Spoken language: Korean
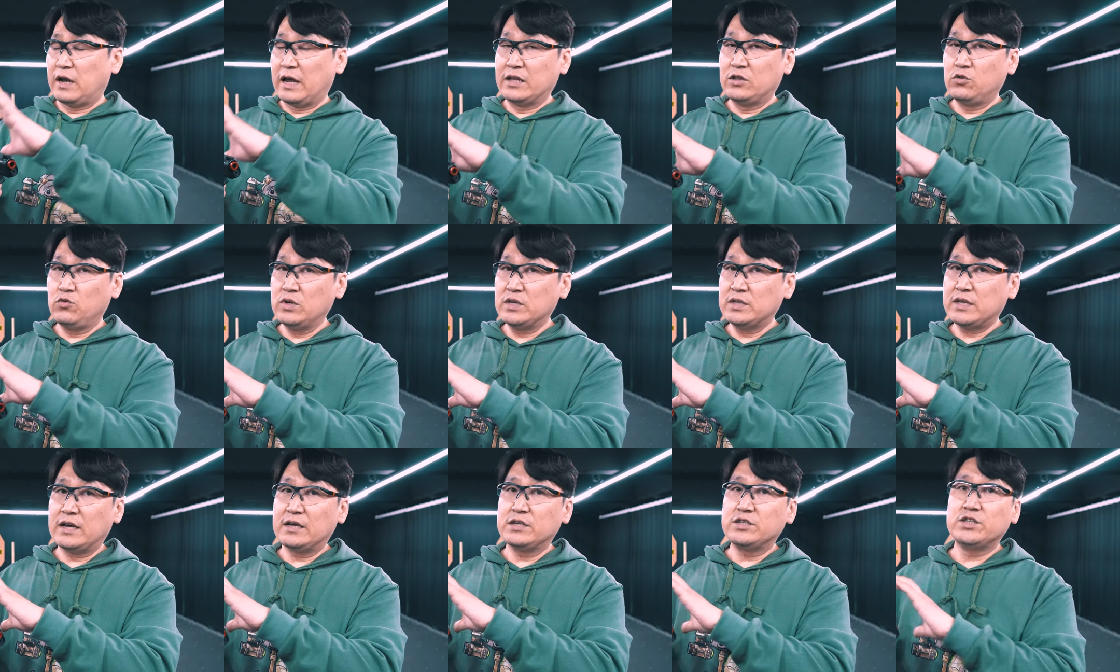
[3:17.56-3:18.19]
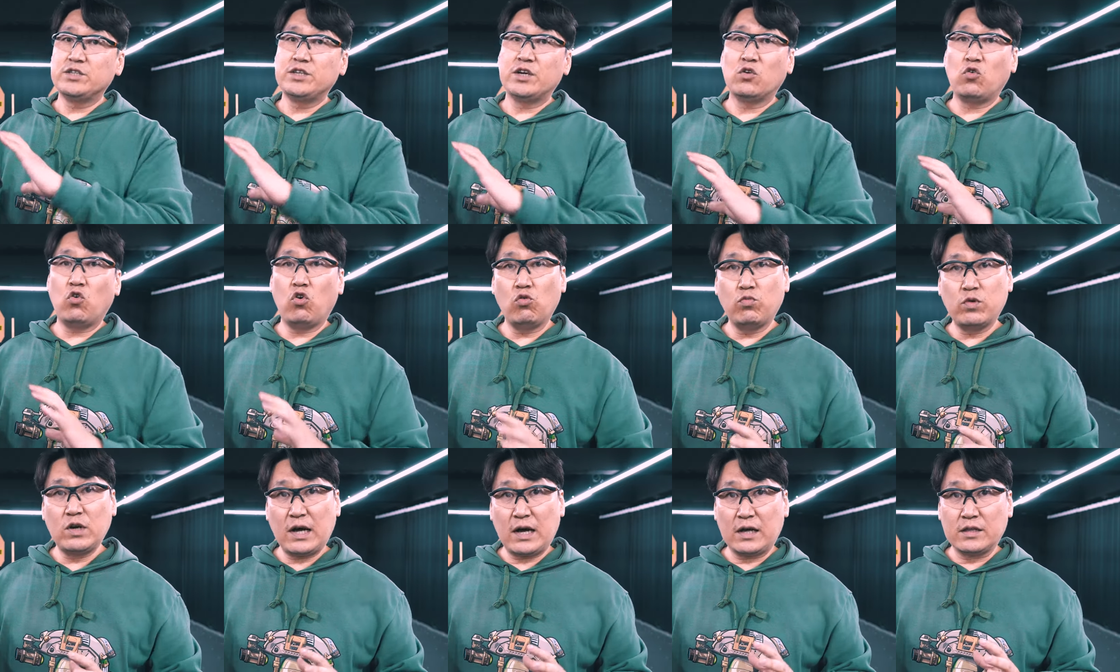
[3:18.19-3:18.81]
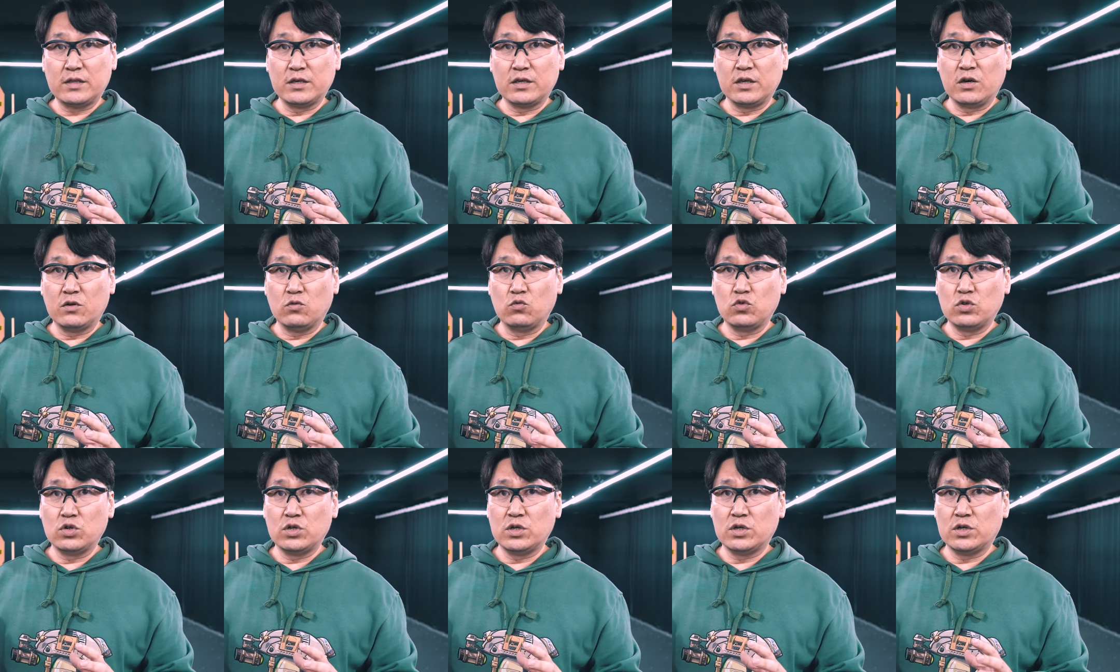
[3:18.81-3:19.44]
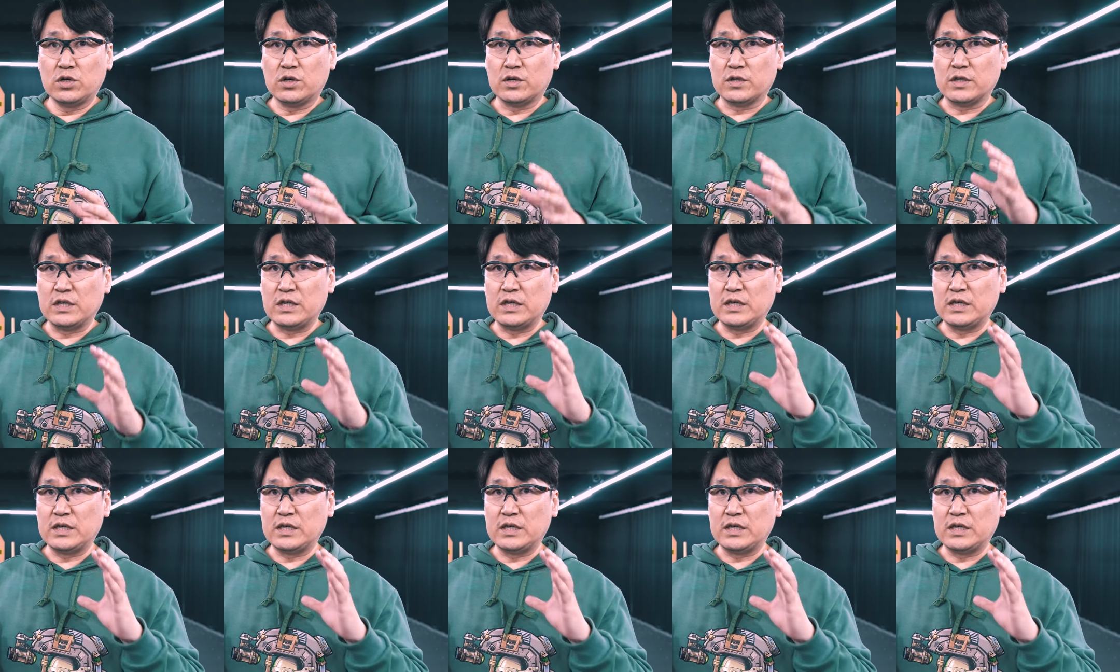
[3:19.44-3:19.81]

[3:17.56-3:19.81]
레드윈사의 신형 코브라 같은 경우는